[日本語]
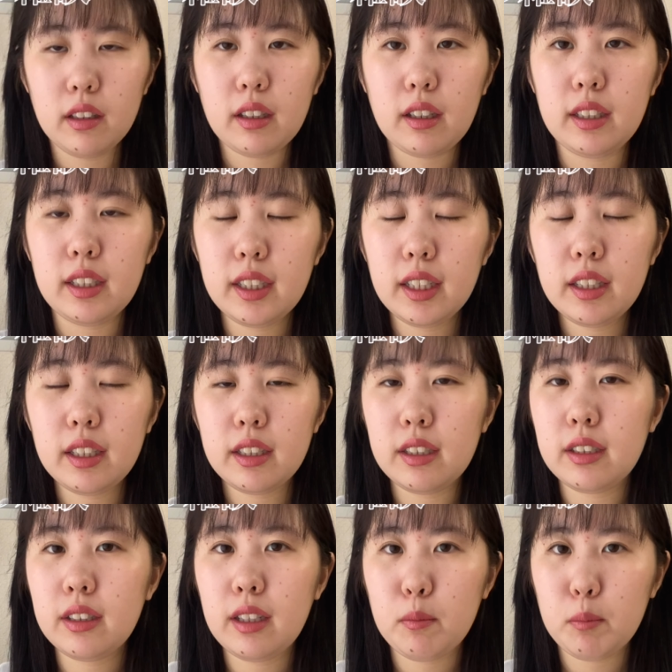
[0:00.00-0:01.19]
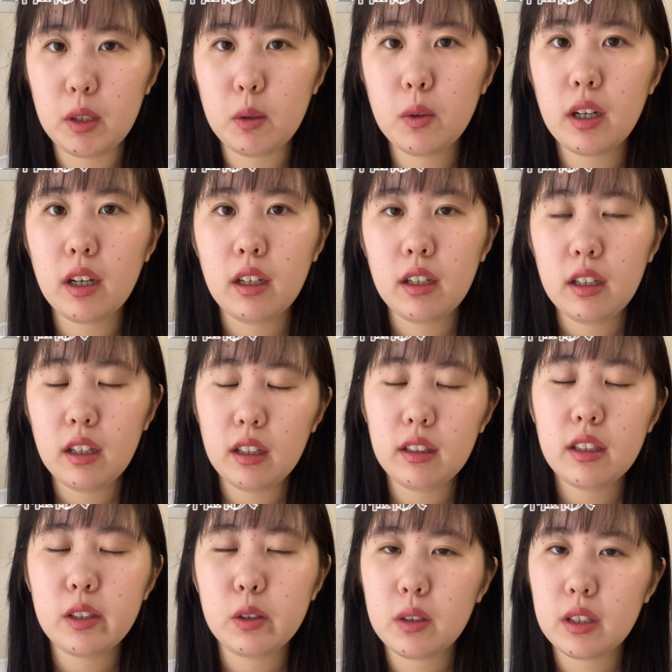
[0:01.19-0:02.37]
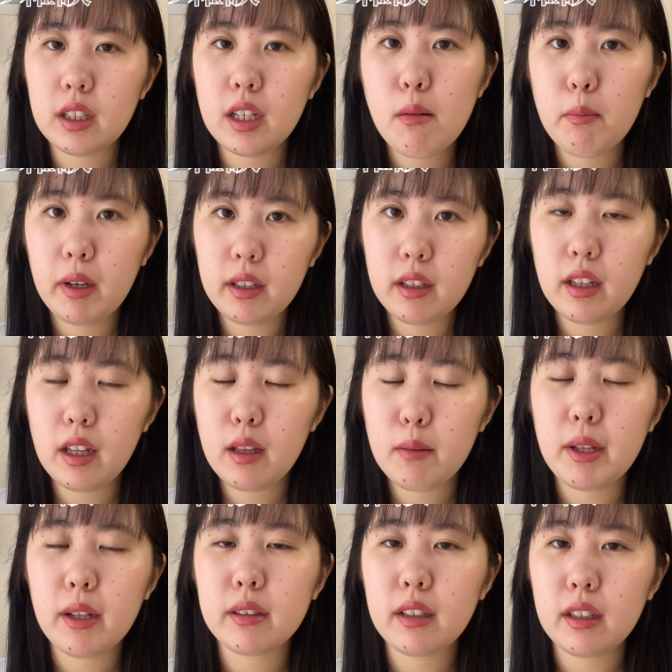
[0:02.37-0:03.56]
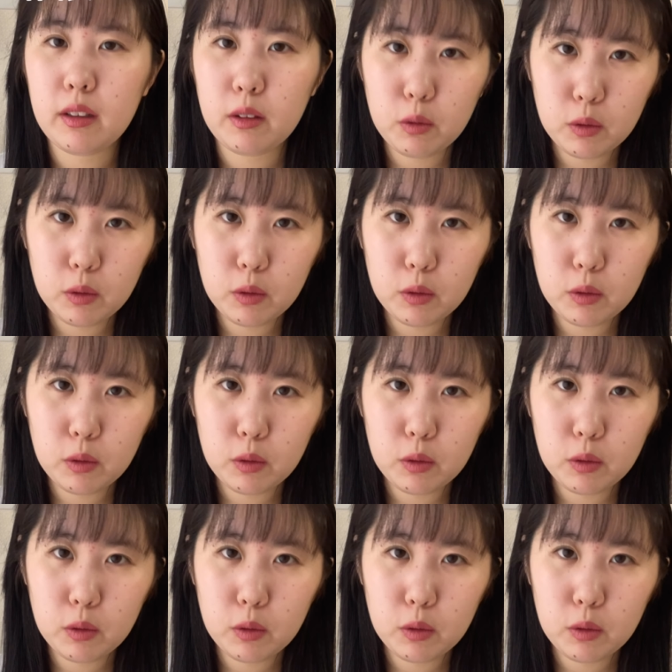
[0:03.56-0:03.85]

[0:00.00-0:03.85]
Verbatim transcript: にせんにじゅうねんまでは嵐を当たり前にテレビだったりと